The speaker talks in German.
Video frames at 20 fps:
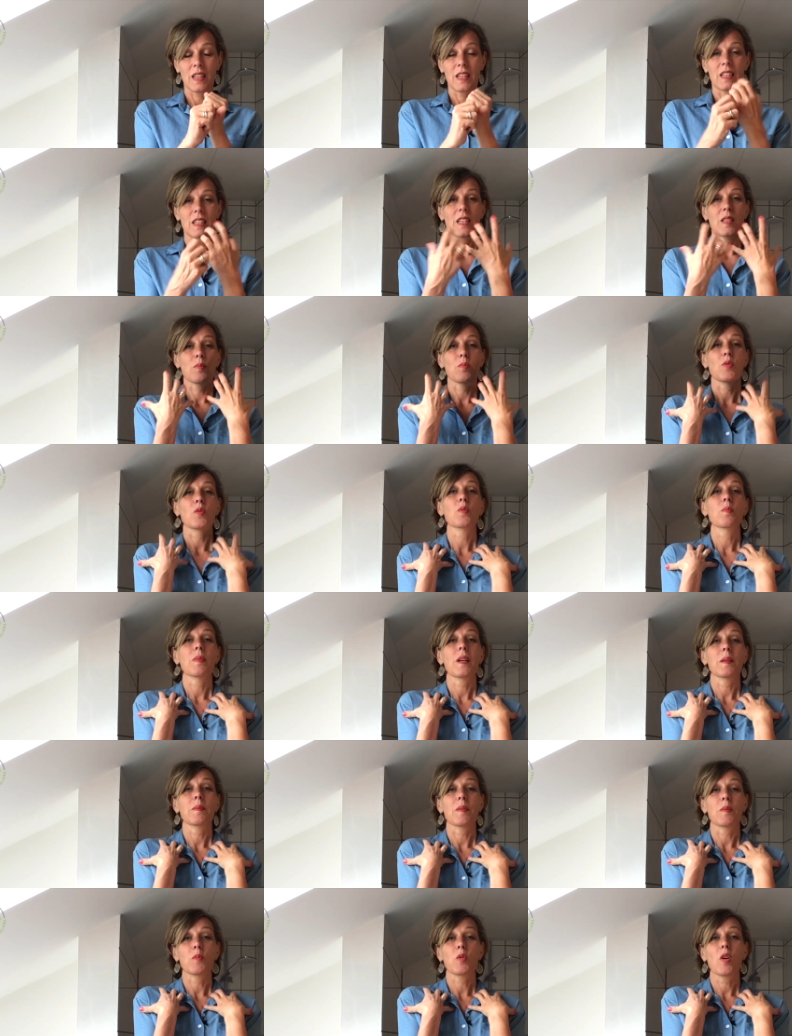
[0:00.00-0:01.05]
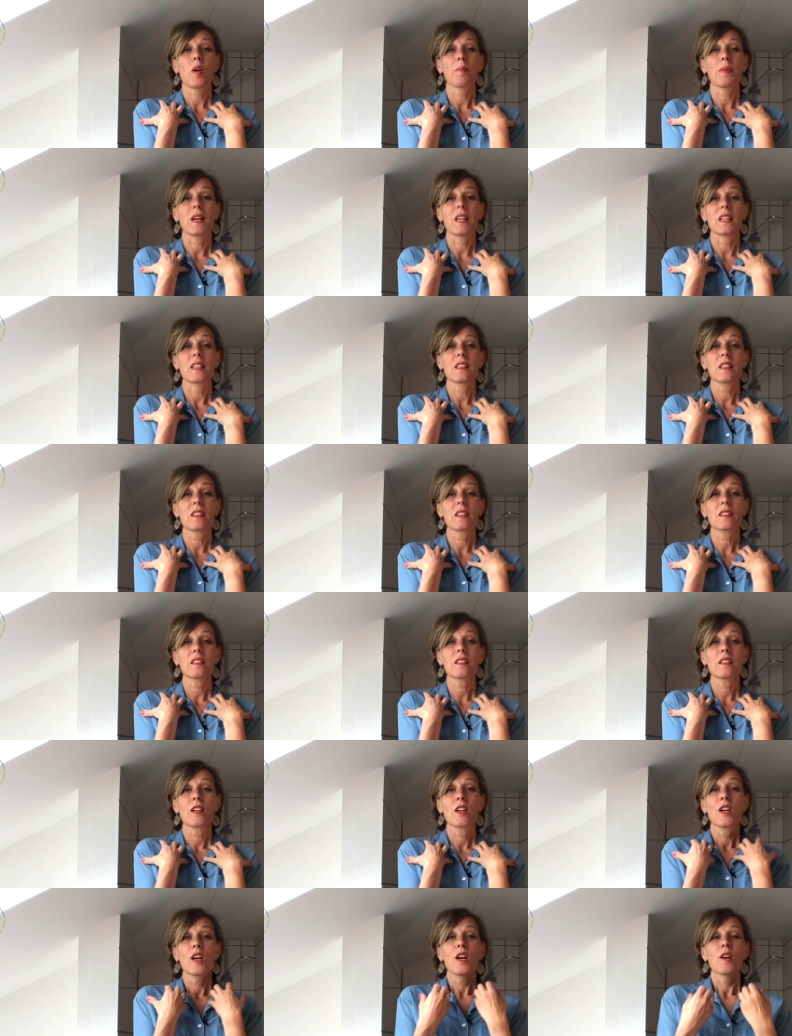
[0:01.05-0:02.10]
Das Blut bleibt im
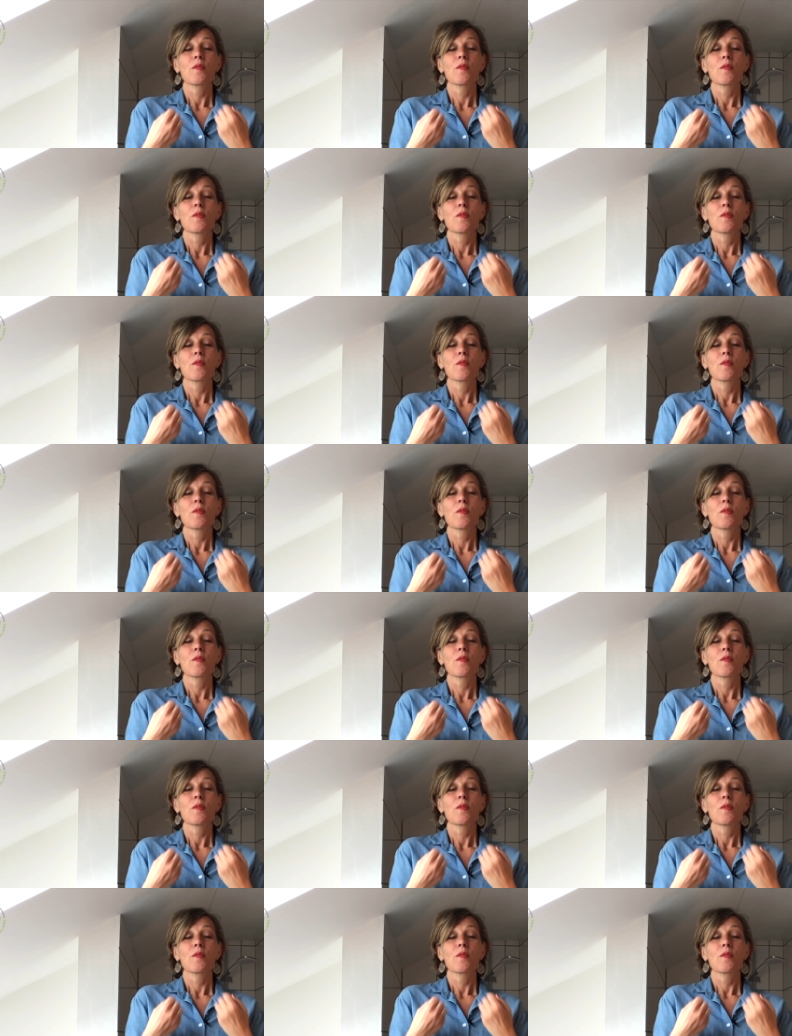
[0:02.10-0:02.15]
Körperinneren,